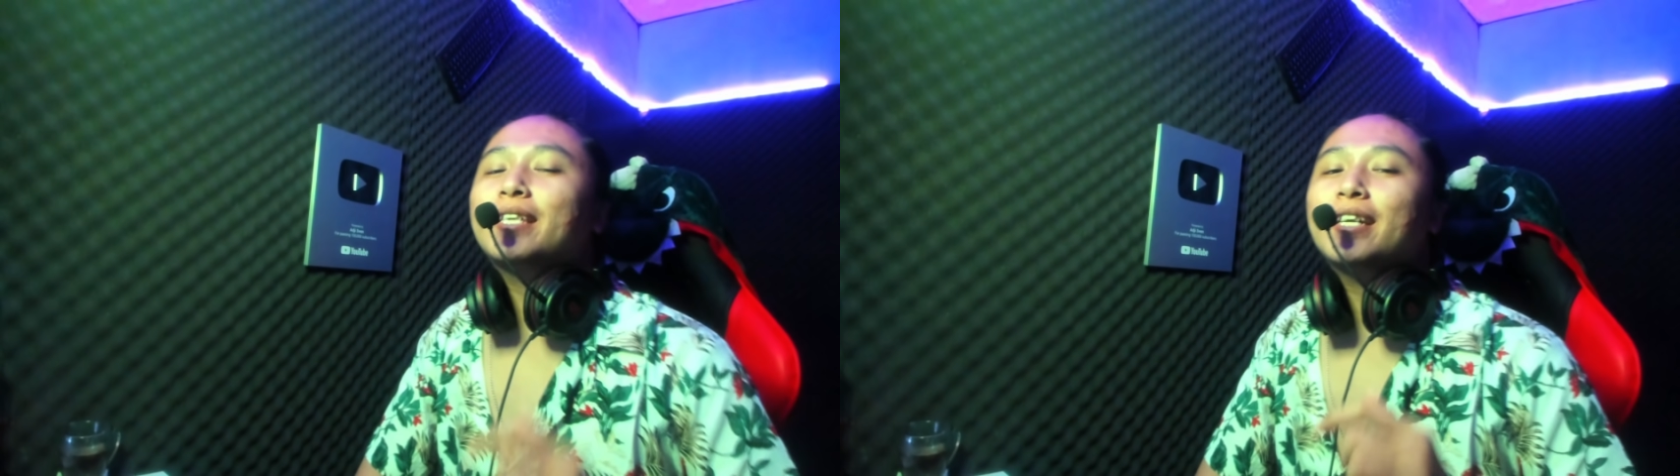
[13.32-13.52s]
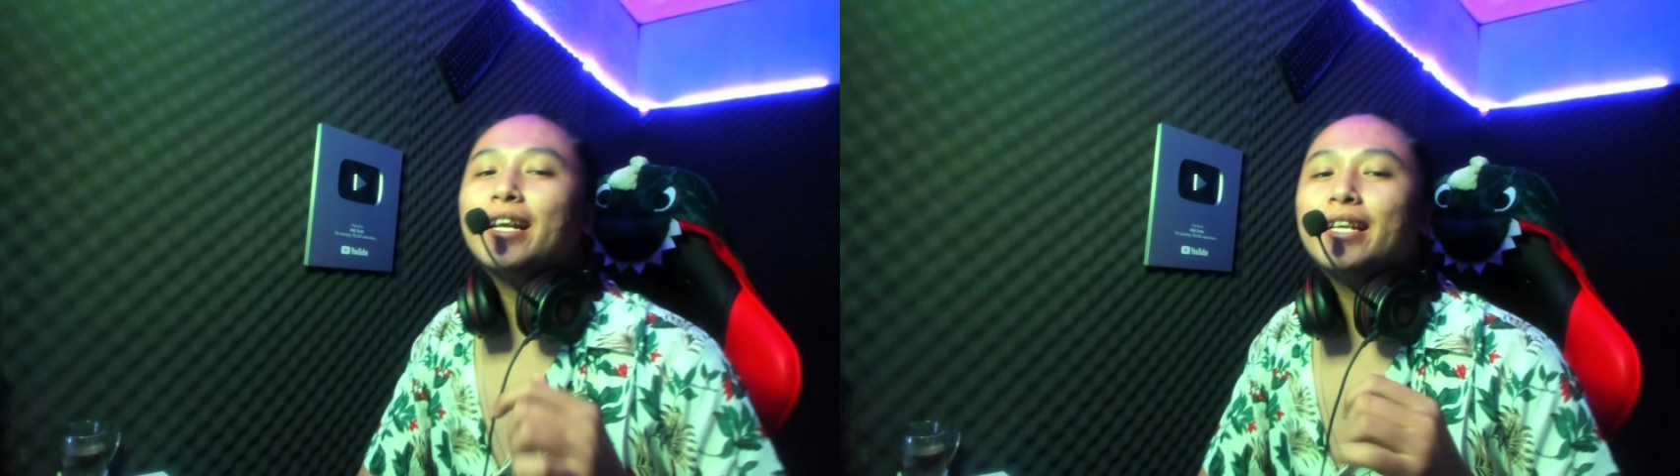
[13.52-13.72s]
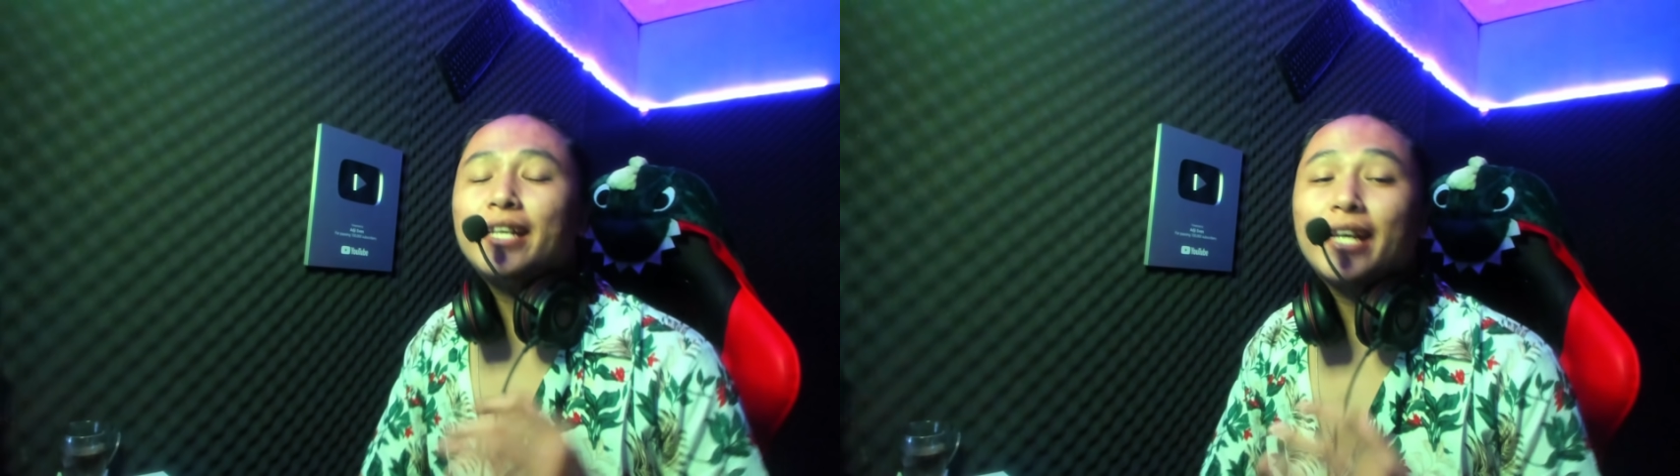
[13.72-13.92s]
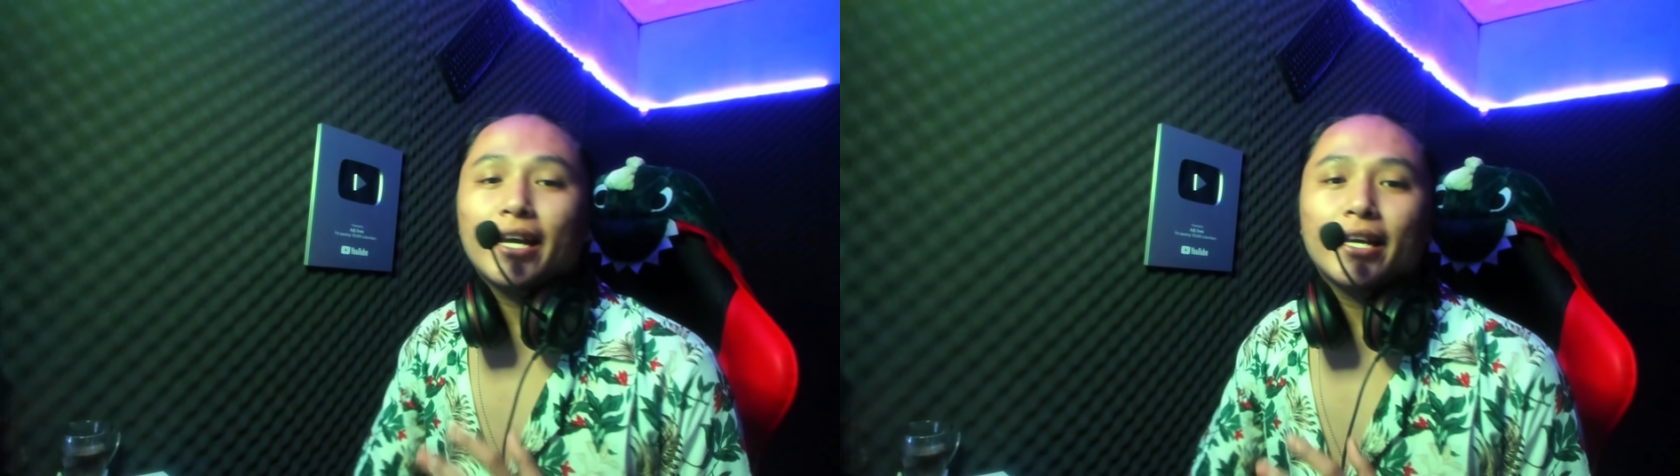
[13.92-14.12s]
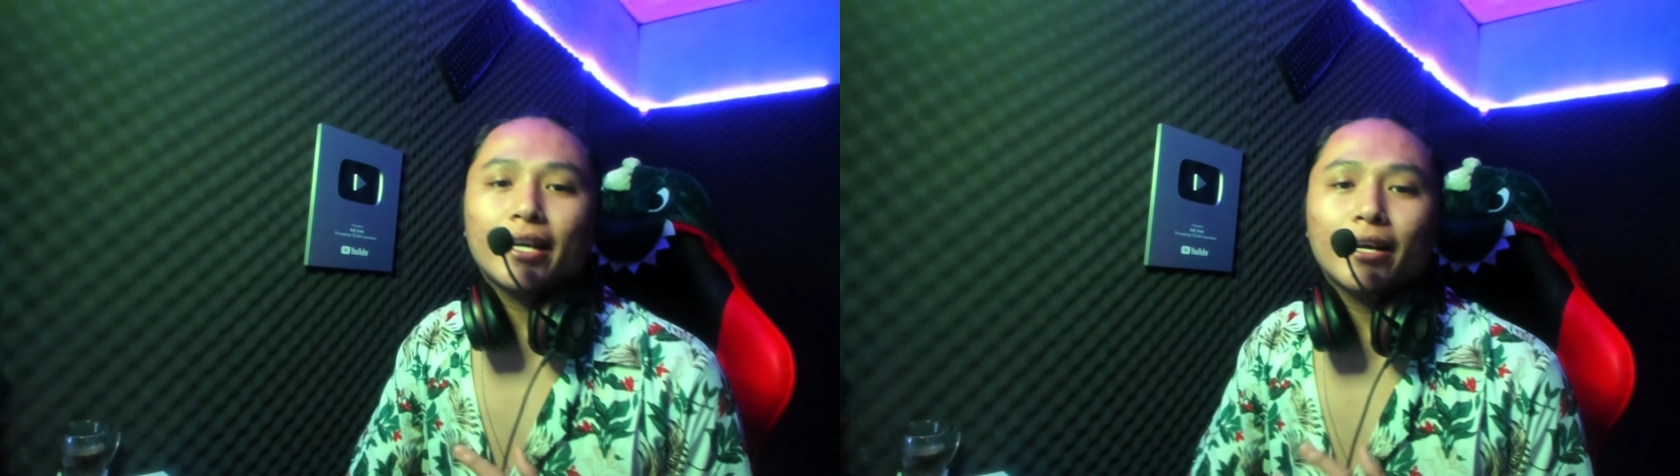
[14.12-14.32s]
kali ini
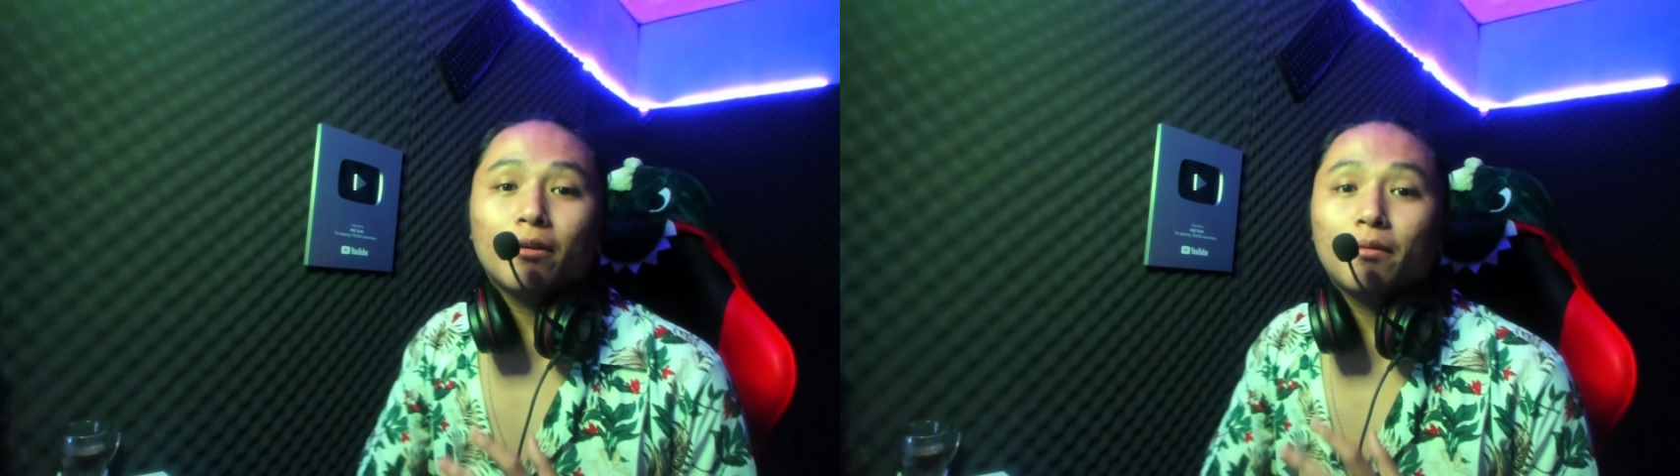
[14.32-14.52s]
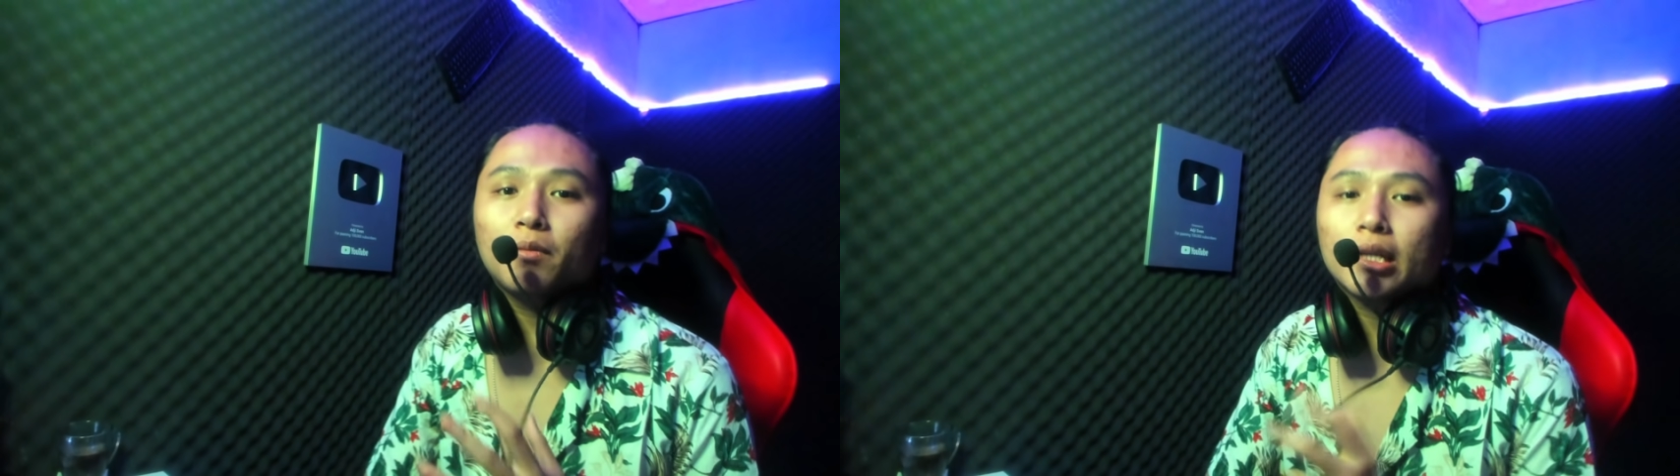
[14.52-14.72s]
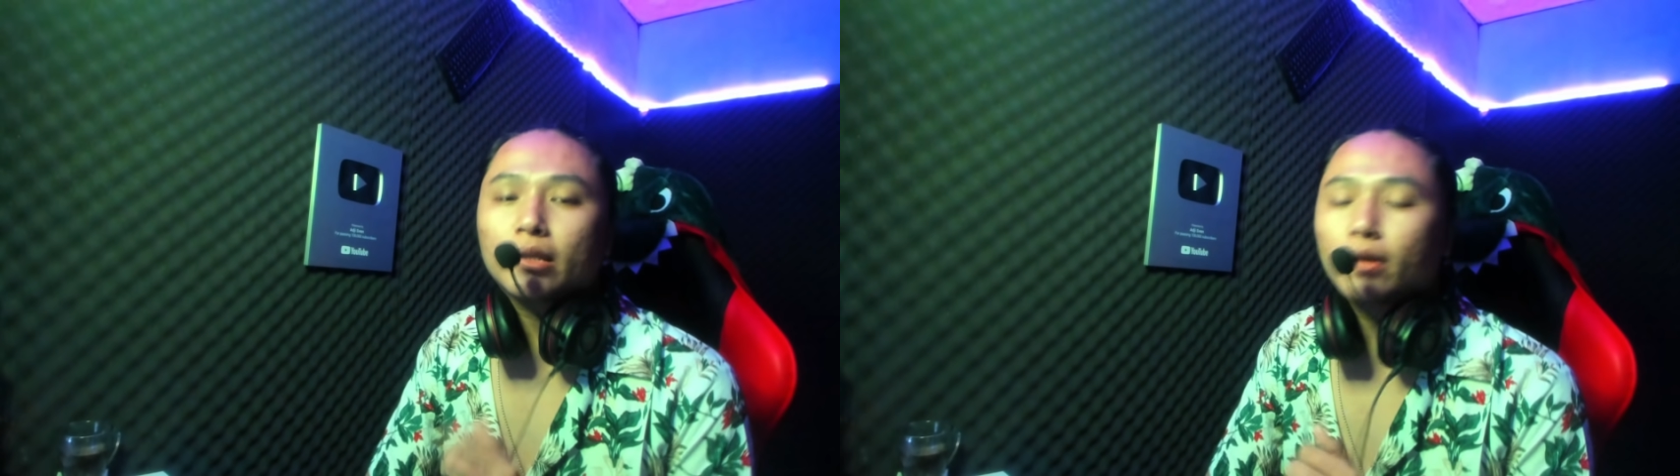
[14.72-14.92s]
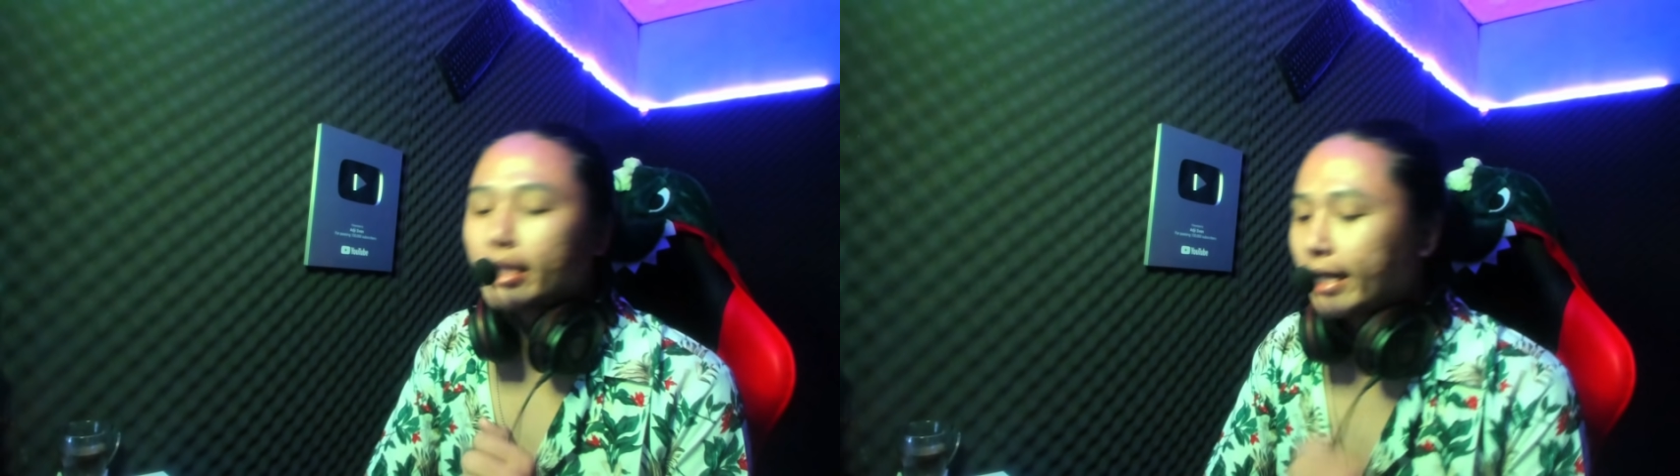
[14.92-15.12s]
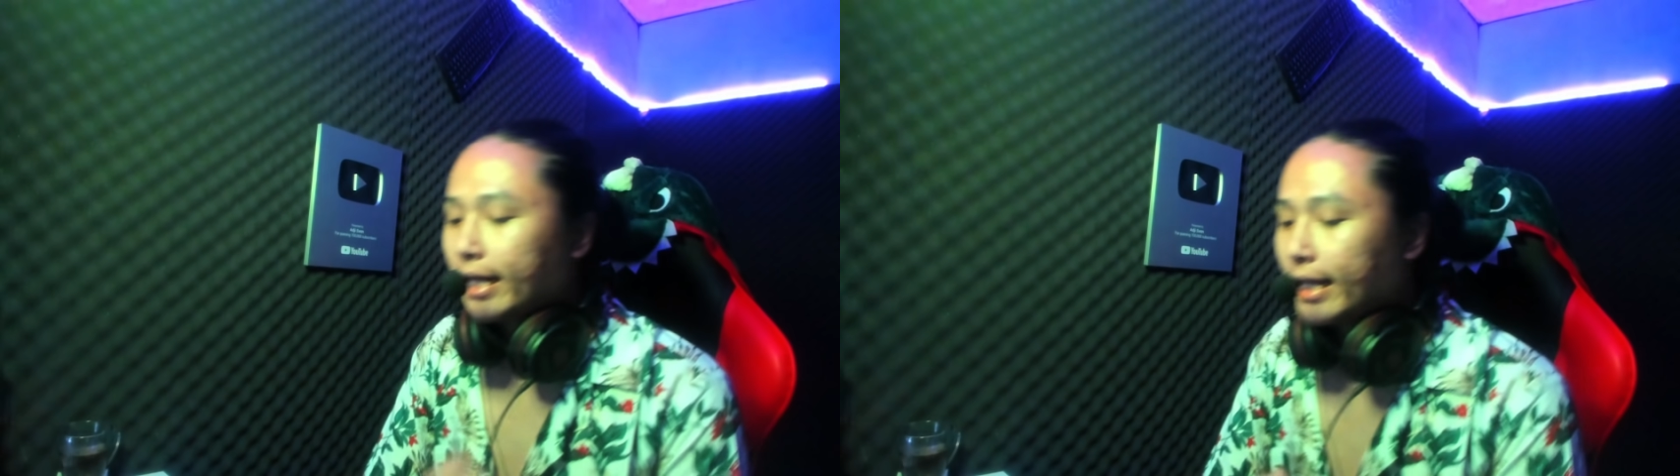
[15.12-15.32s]
akhirnya gue membuat
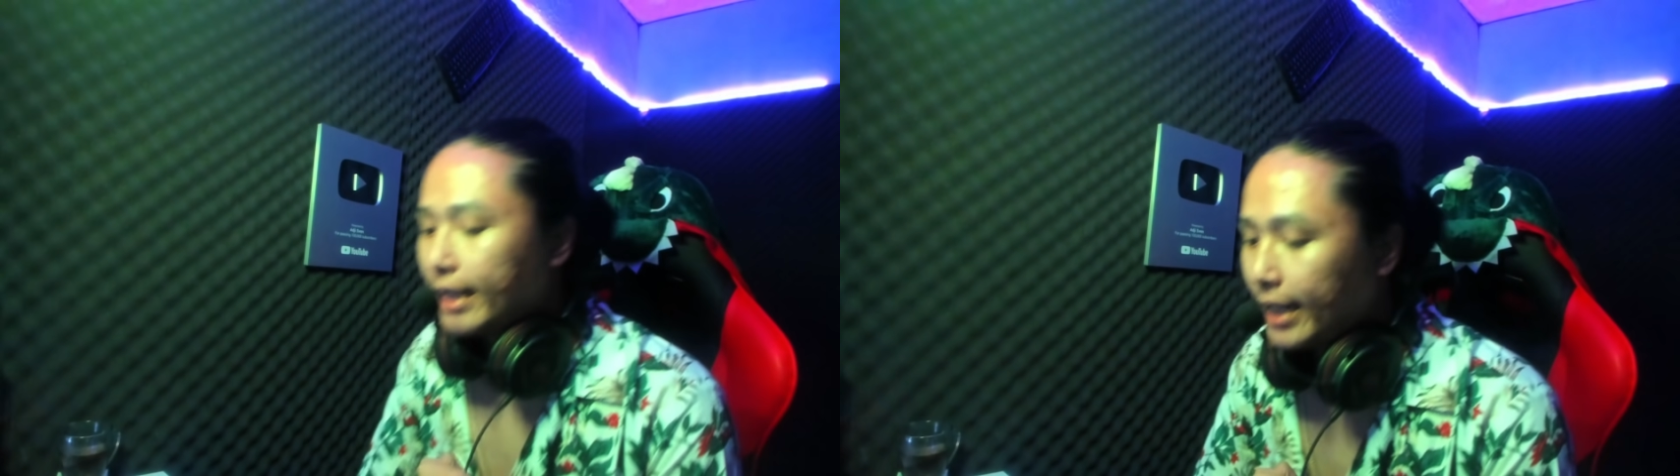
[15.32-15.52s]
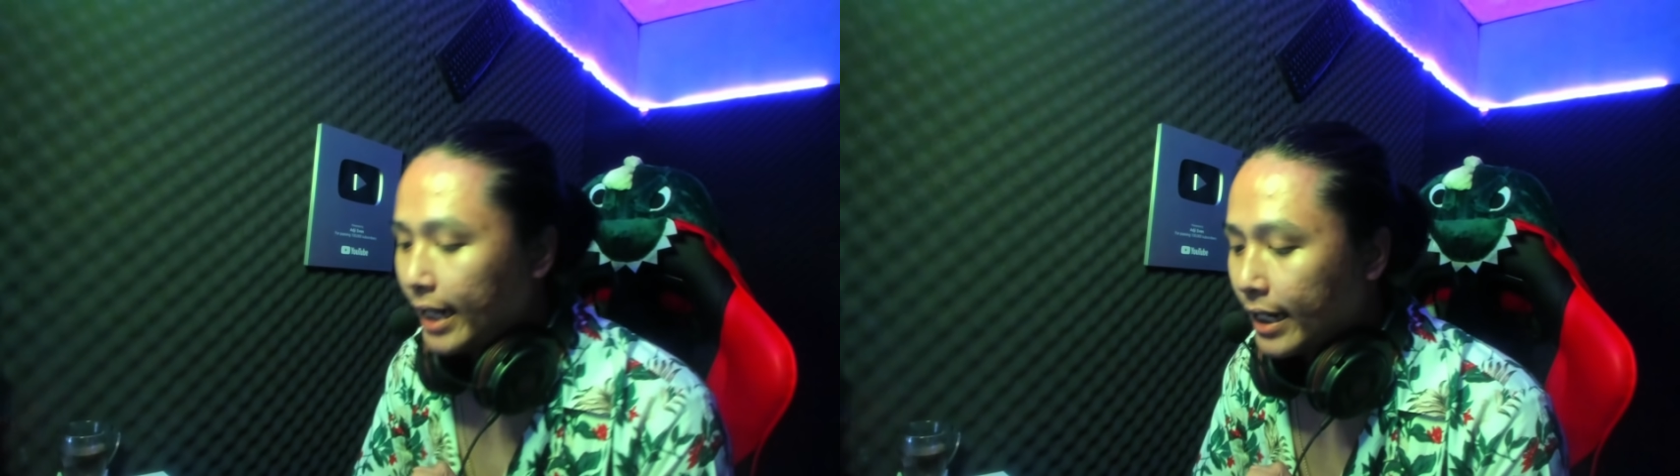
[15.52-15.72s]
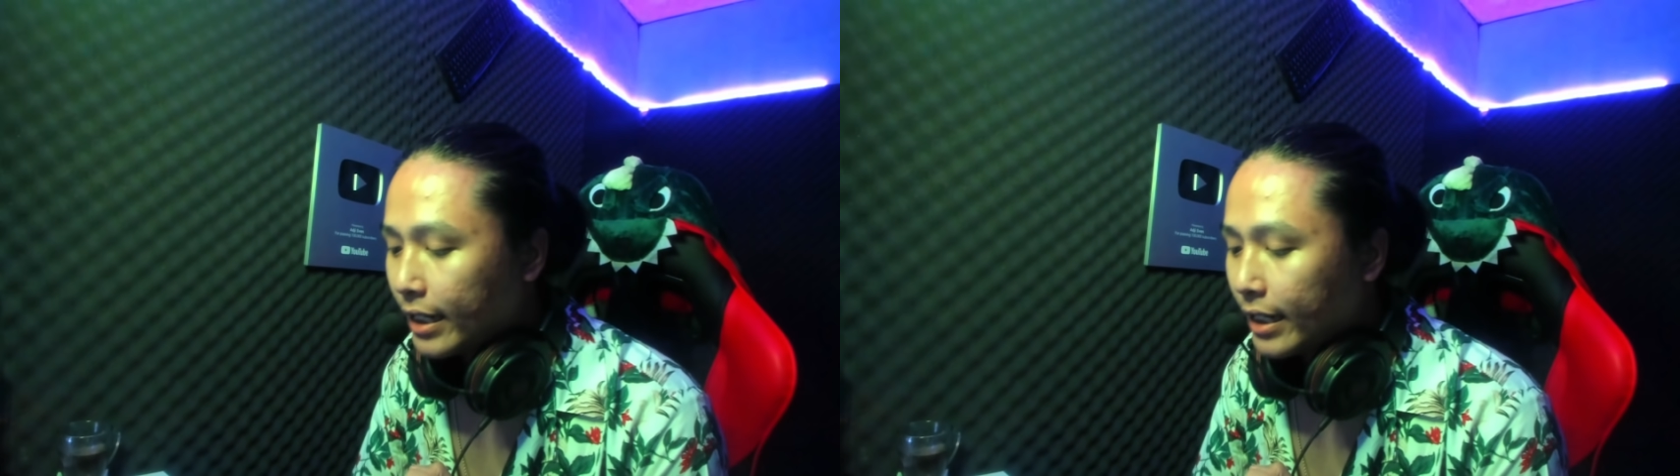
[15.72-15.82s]
konten lagi,